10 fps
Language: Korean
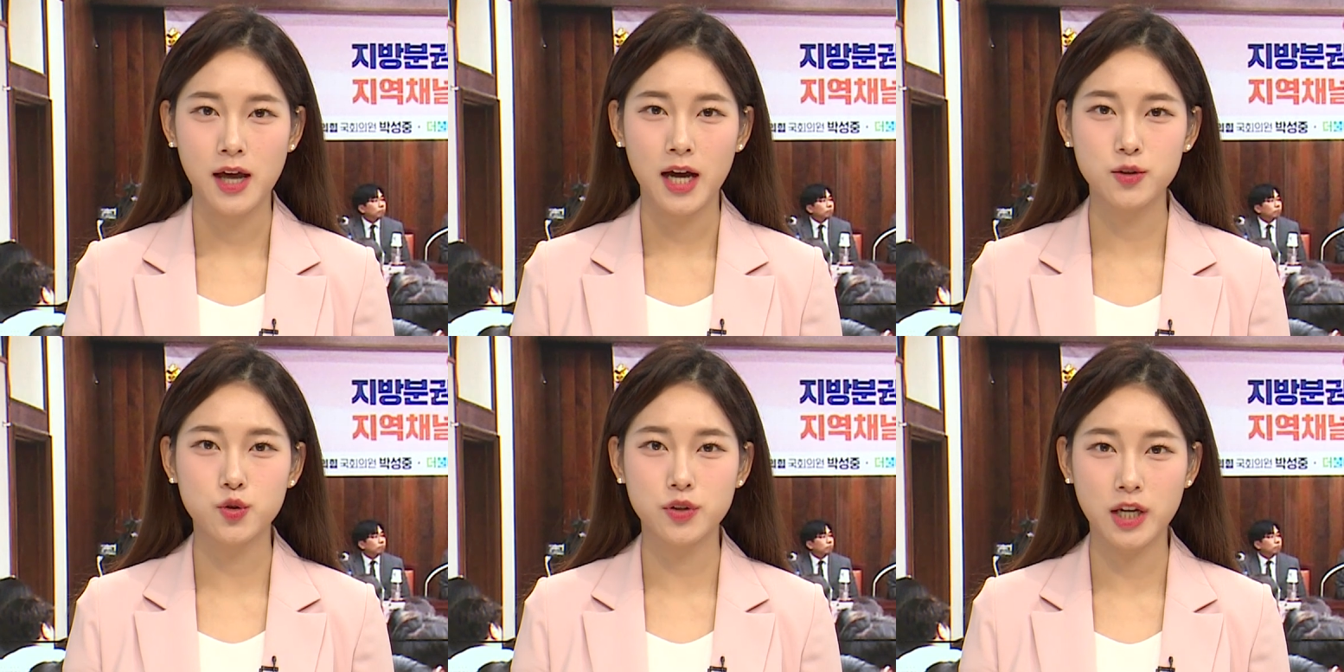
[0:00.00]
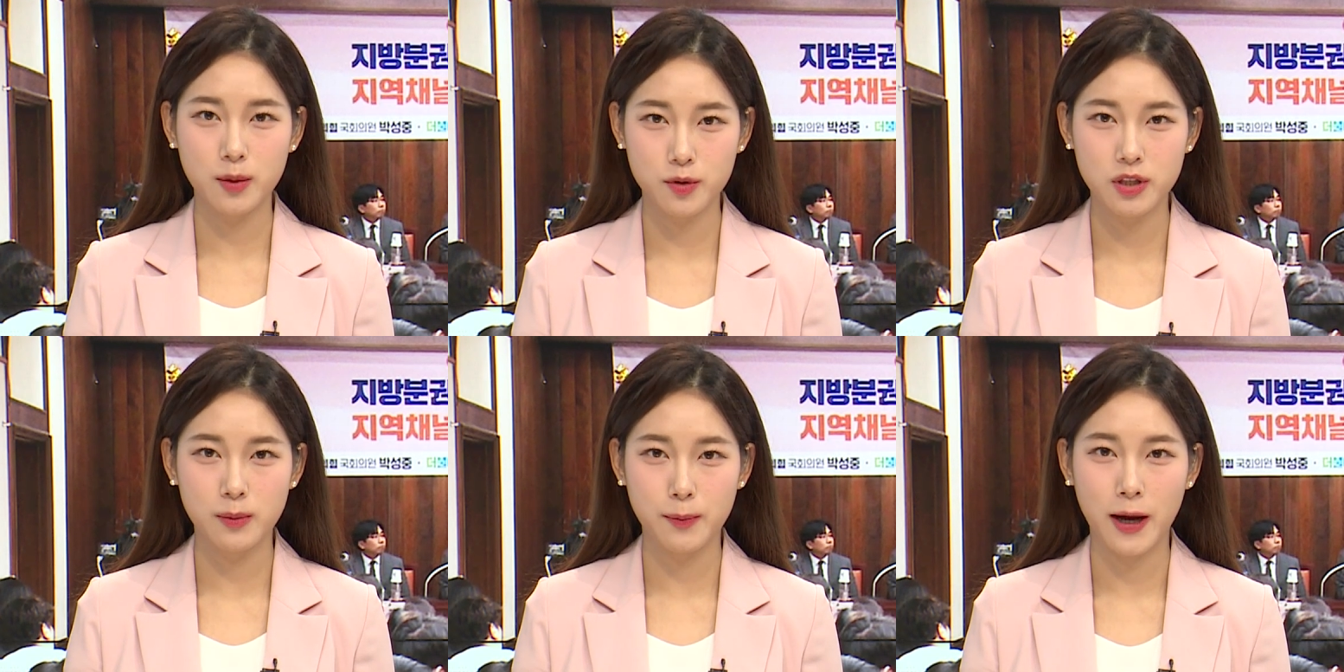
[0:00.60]

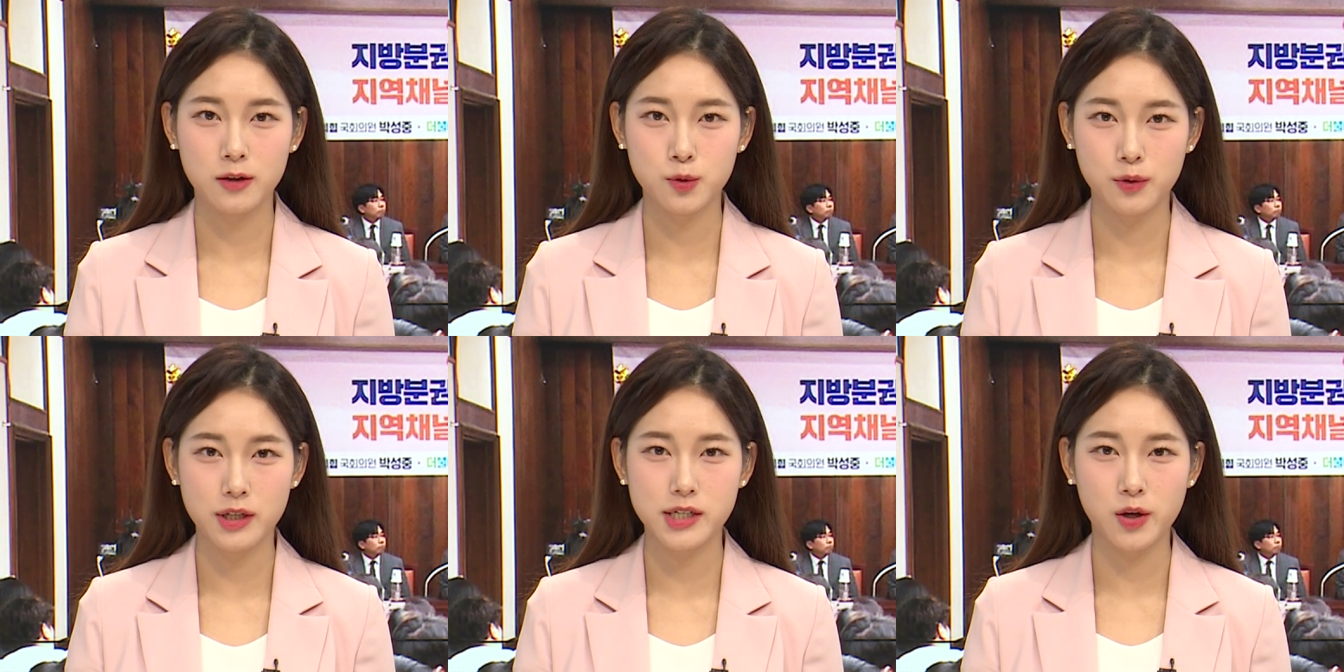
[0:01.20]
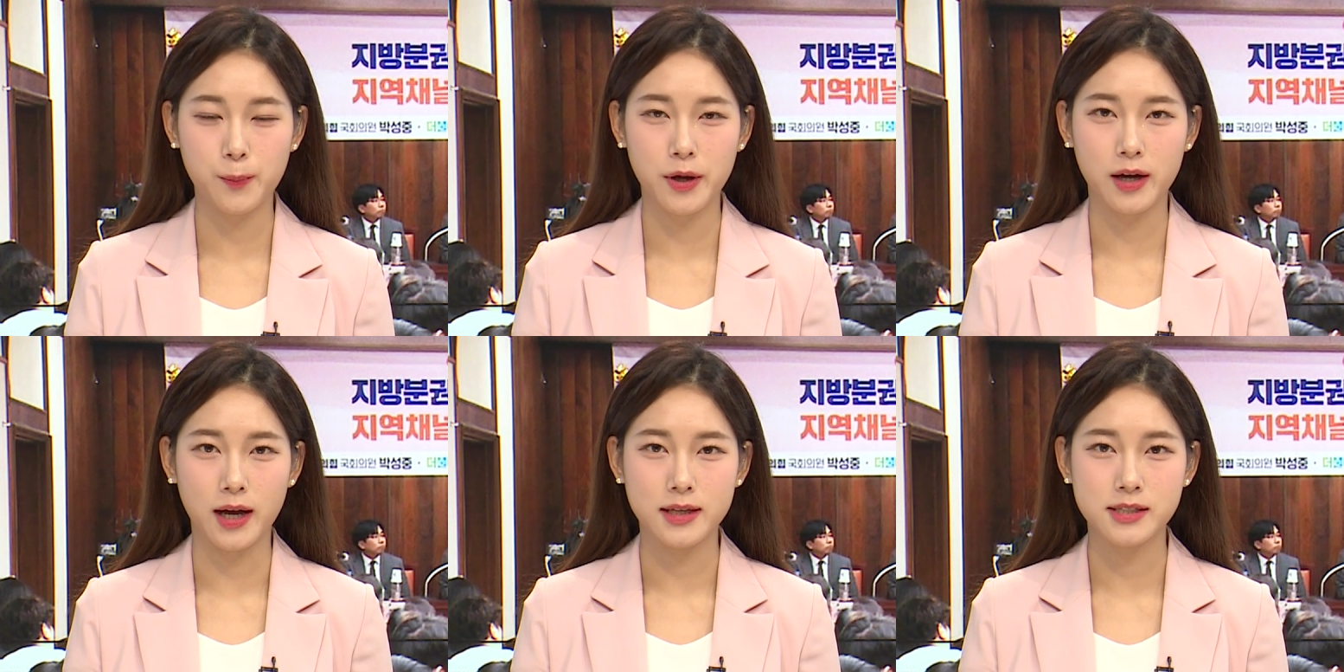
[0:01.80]
한국케이블TV
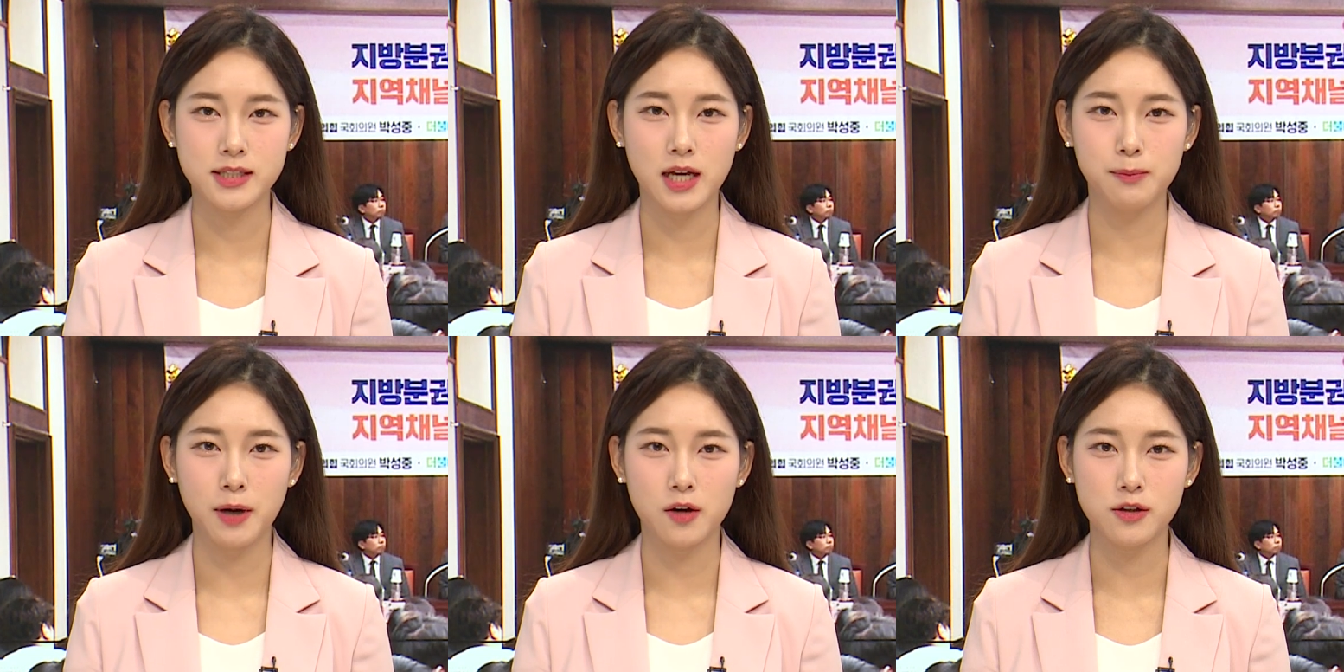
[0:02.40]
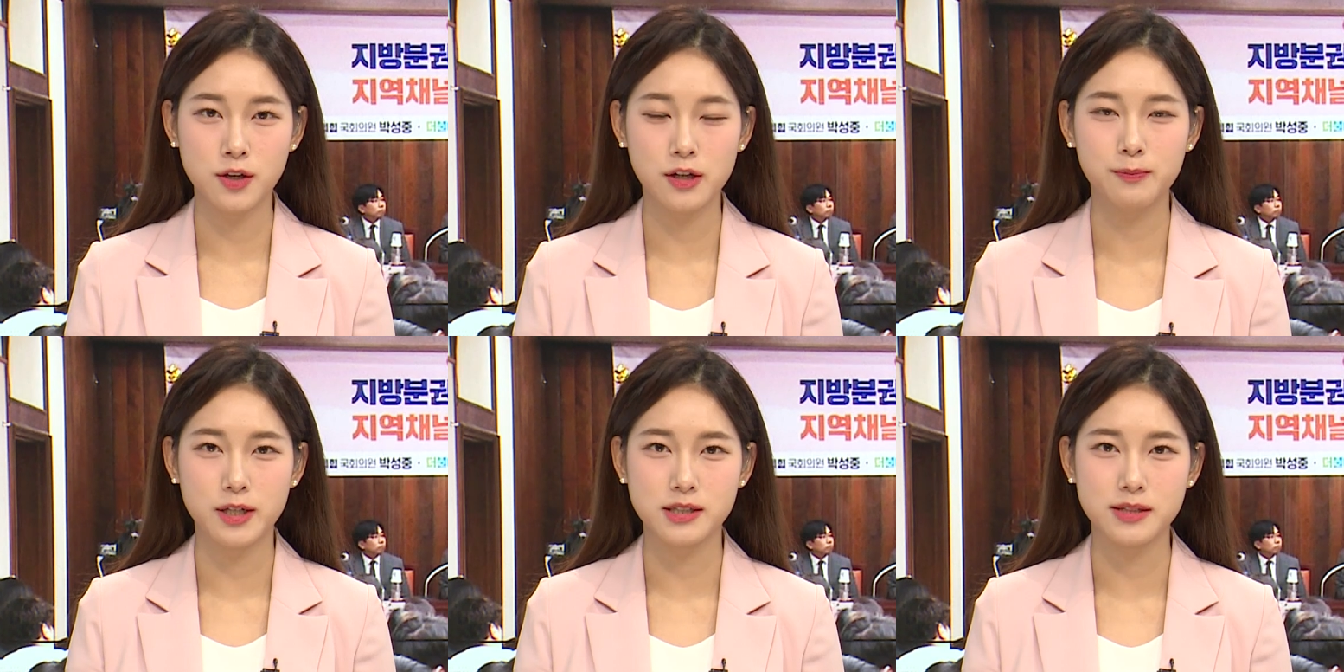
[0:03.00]
방송기자협회가 지난 8월
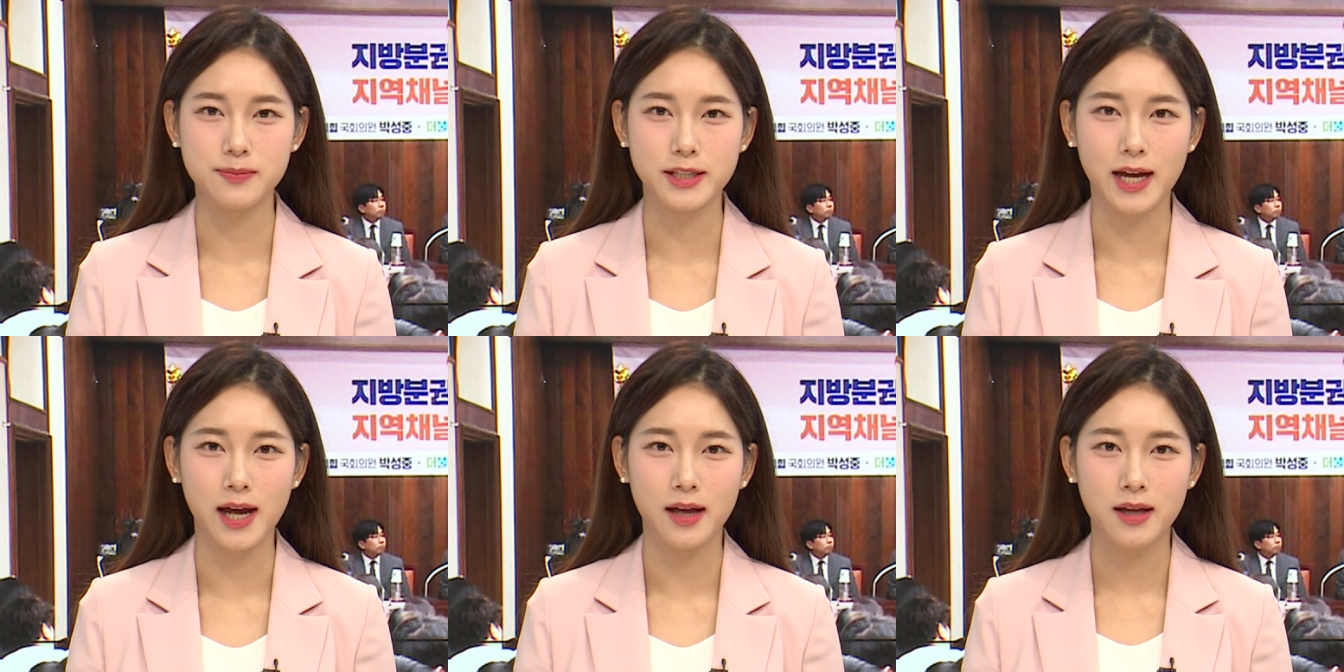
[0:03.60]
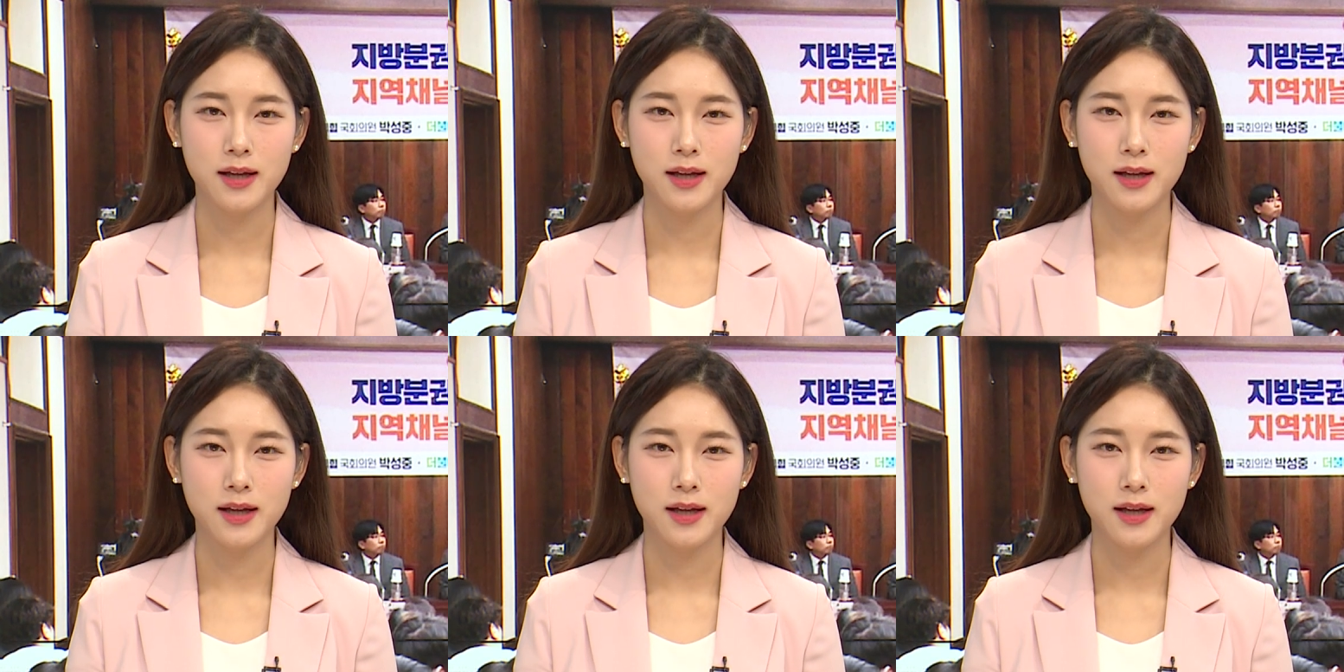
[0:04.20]
설립됐습니다.